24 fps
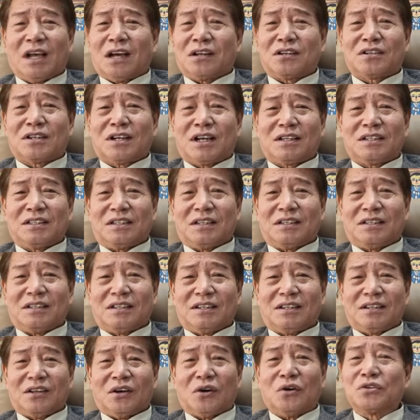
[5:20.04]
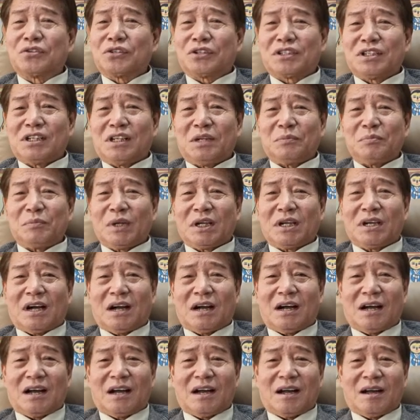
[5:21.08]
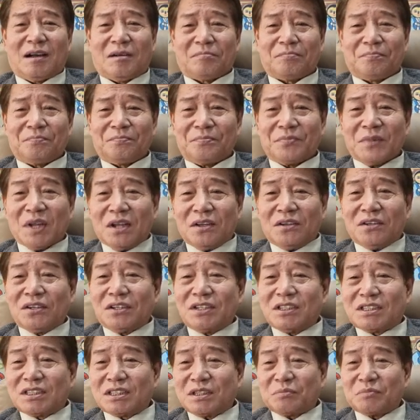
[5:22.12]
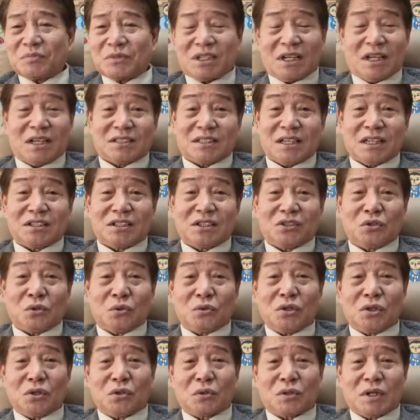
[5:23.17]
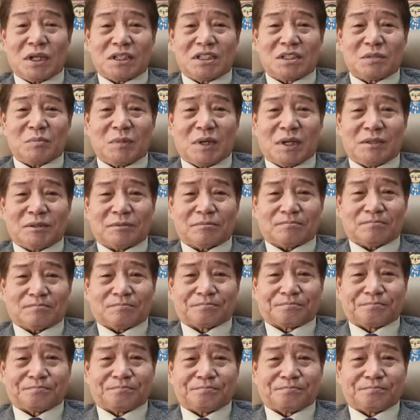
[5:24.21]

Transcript: 갸륵한 어르신입니까 여기 지금 제가 사진도 올려놓겠지만